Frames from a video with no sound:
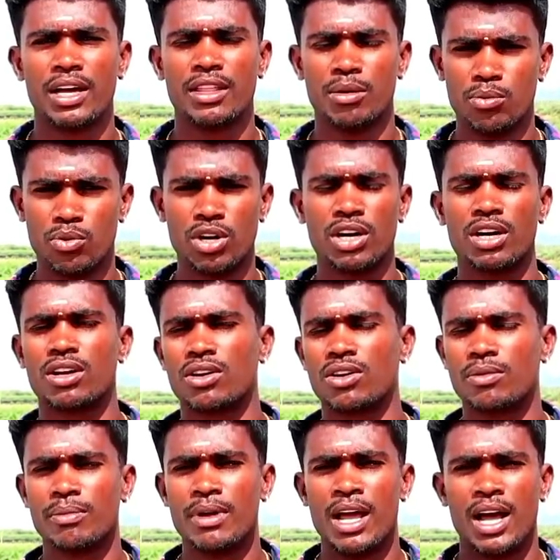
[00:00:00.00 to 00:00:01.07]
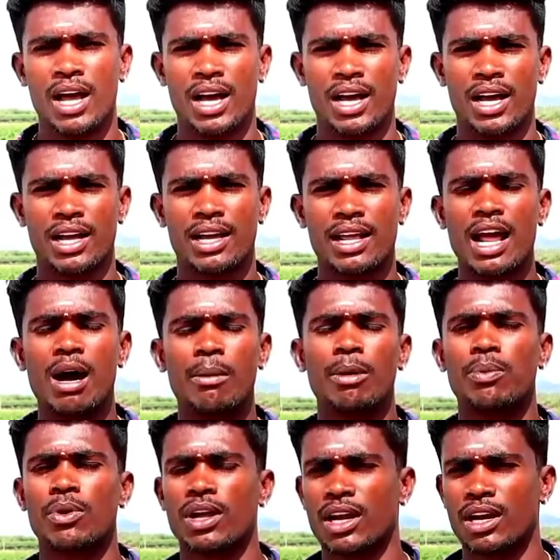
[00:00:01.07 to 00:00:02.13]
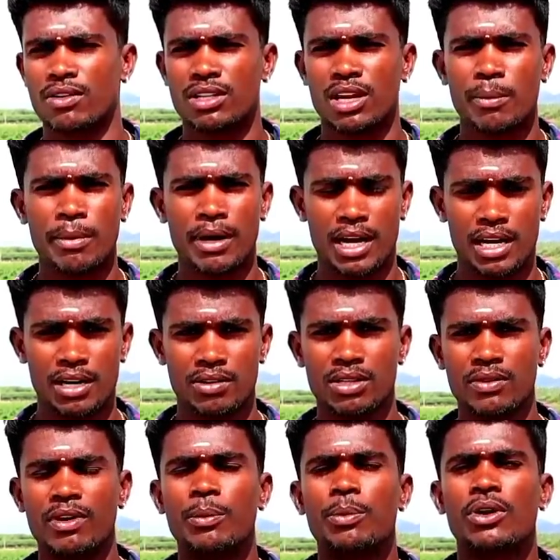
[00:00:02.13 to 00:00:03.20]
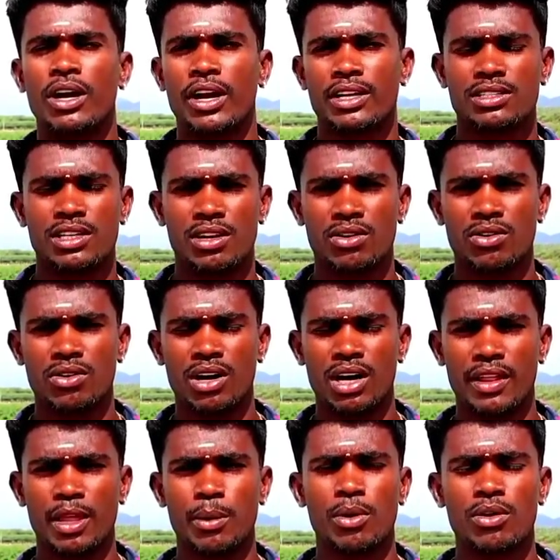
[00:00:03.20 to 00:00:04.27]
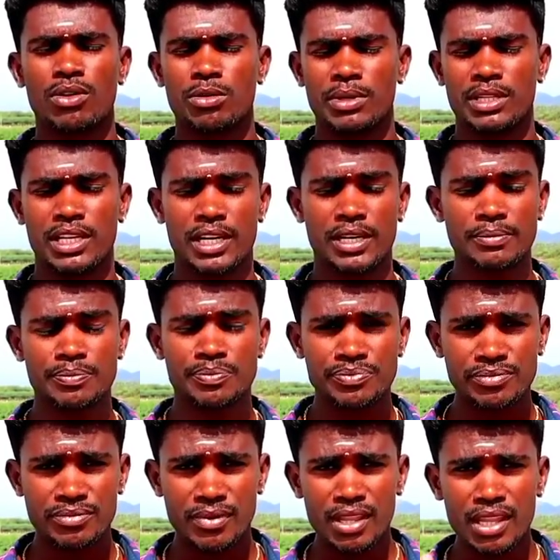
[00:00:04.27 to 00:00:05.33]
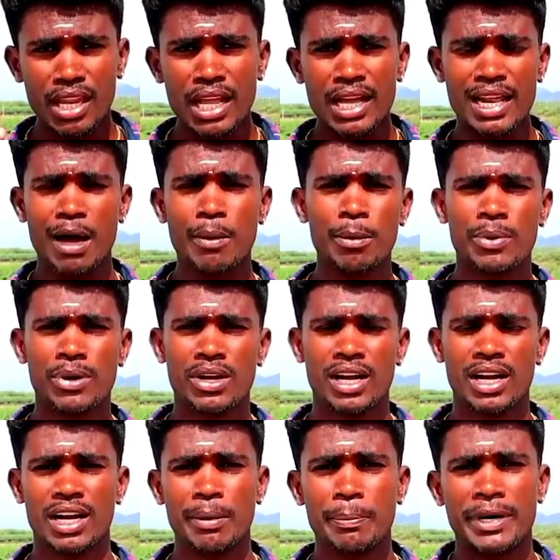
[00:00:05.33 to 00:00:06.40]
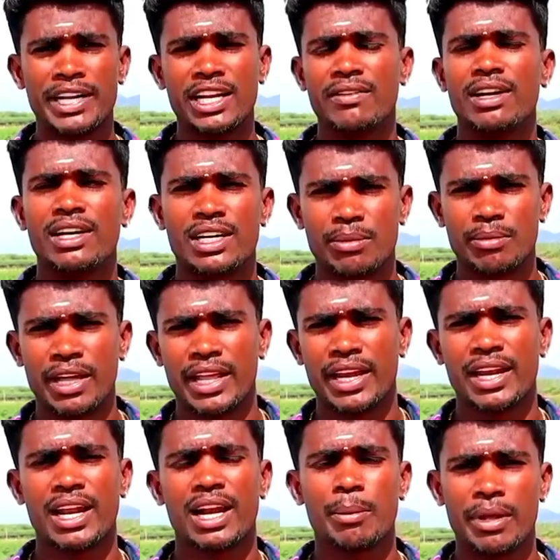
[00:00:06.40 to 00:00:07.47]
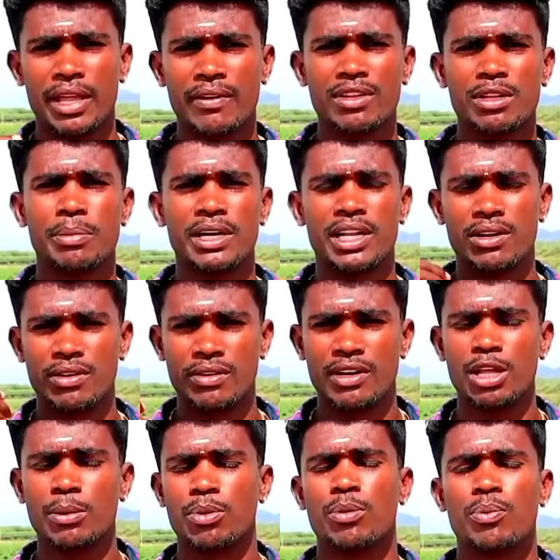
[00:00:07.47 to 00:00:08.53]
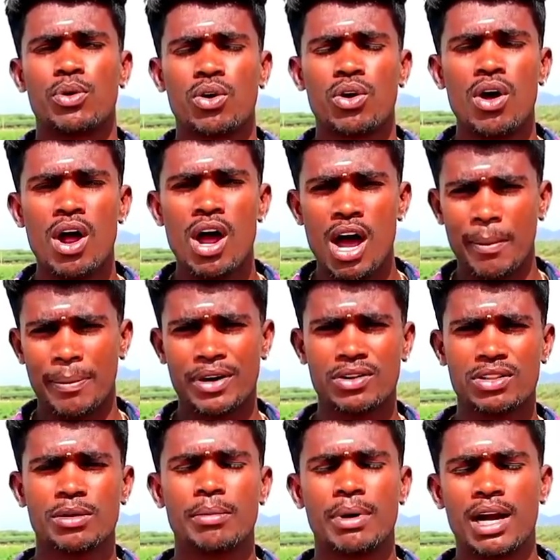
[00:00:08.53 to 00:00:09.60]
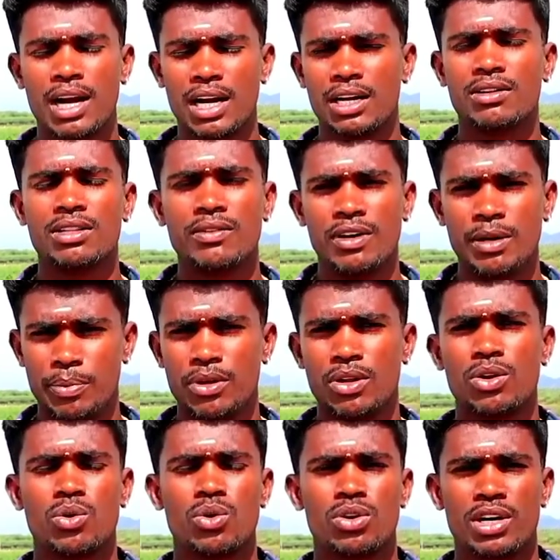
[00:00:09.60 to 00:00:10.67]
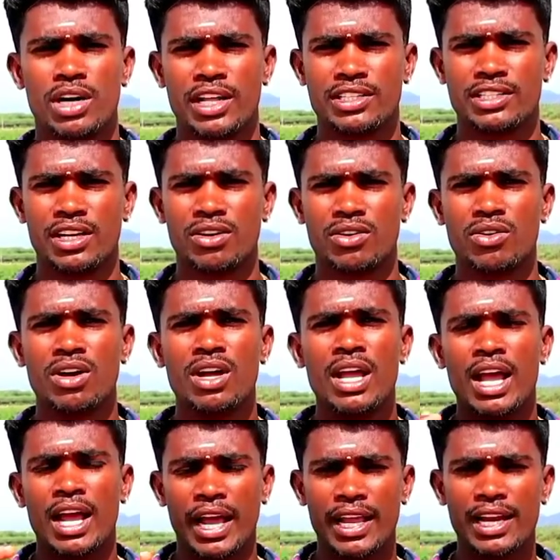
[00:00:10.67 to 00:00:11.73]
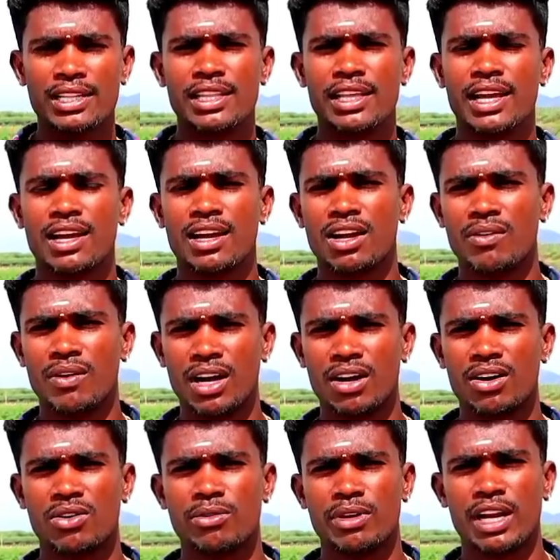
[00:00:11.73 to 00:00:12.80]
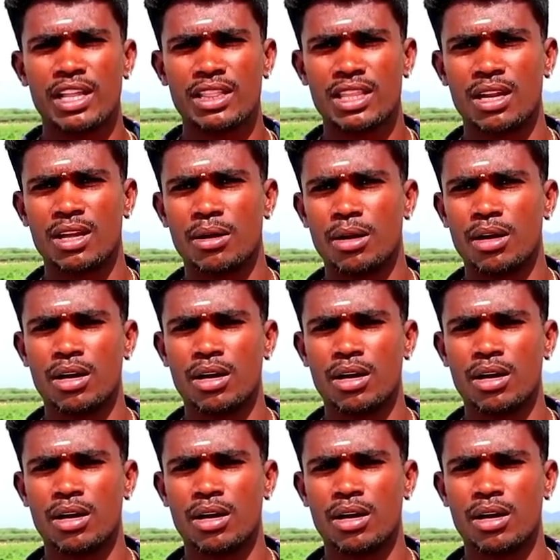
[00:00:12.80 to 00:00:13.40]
இதை முன்னெடுக்கணும் கிராமப்புறங்களில் வந்து நம்ம மக்கள்கிட்ட வந்து விழிப்புணர்வை செய்யணும் அதே போல் வந்து பார்த்திங்கன்னா கிராமப்புறங்களில் பட்டியல் வெளியேற்றோம்னா என்ன நம்ம ஏன் வந்து பட்டியல் விட்டு வெளியே போக போகிறோம் அப்படின்னு வந்து மக்கள்கிட்ட வந்து விழிப்புணர்வு கொண்டு செய்யணும் கையெழுத்து இயக்கங்கள் வாங்கணும் ஏன்னா இத்தனை